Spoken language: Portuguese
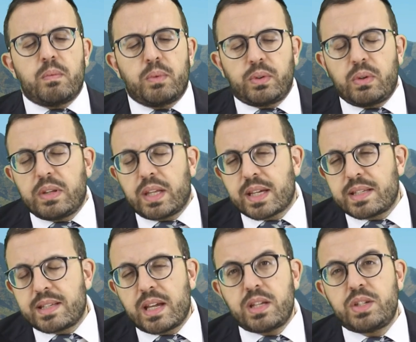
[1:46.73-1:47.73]
muito
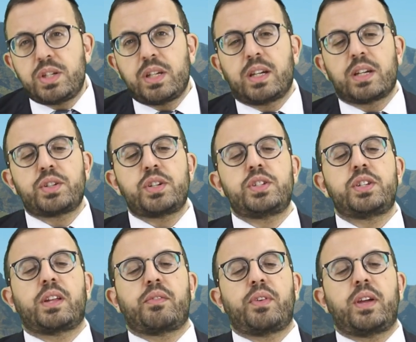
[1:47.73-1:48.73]
interessante, que a gente
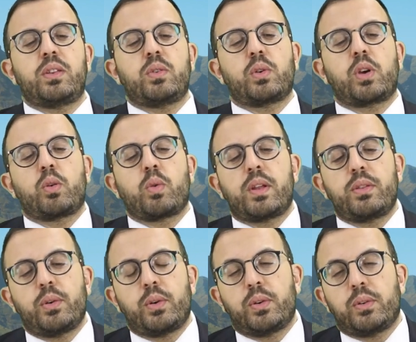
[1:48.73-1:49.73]
está vendo que
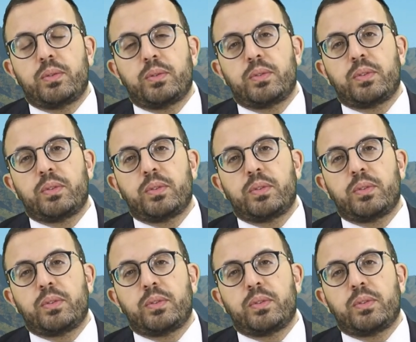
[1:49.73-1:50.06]
quando